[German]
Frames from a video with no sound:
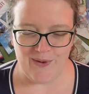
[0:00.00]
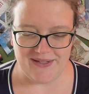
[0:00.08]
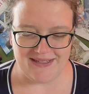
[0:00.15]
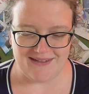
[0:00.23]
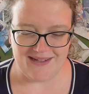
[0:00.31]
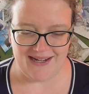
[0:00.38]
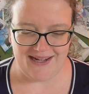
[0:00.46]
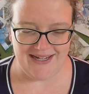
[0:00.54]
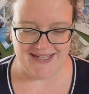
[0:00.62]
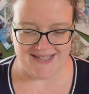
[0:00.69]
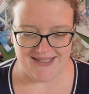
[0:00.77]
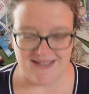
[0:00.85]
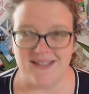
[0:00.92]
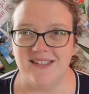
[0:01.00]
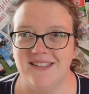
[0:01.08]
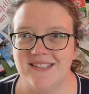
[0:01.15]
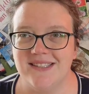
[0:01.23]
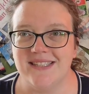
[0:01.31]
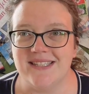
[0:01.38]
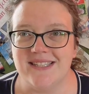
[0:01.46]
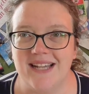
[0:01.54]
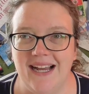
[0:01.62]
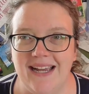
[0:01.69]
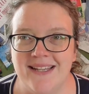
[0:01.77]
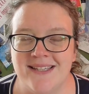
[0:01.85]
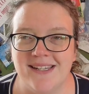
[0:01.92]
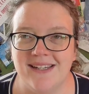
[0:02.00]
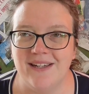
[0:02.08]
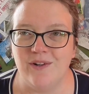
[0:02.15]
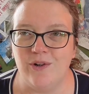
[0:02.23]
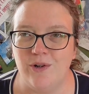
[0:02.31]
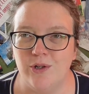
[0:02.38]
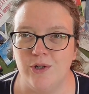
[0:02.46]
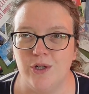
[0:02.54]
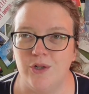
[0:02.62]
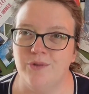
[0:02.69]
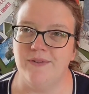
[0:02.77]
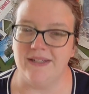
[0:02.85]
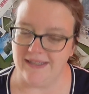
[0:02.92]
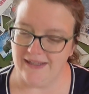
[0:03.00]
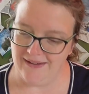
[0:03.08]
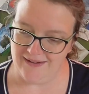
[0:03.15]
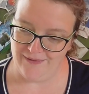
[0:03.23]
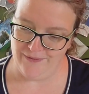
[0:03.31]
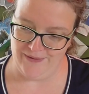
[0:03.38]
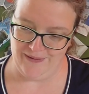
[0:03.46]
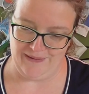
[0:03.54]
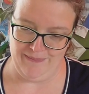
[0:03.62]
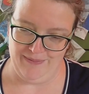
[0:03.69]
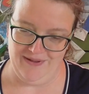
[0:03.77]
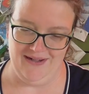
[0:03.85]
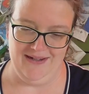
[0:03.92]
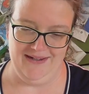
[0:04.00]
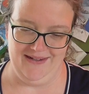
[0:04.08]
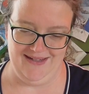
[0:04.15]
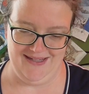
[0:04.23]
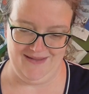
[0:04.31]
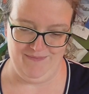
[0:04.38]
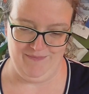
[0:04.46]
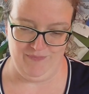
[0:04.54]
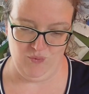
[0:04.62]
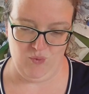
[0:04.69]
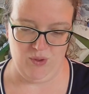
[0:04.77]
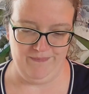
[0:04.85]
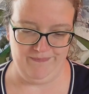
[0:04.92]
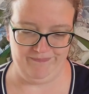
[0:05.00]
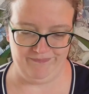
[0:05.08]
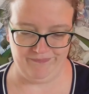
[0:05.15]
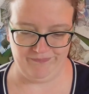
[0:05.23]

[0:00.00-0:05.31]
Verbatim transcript: Und die 30 ist das einzige All-Over-Colorwork-Paar in diesem Buch.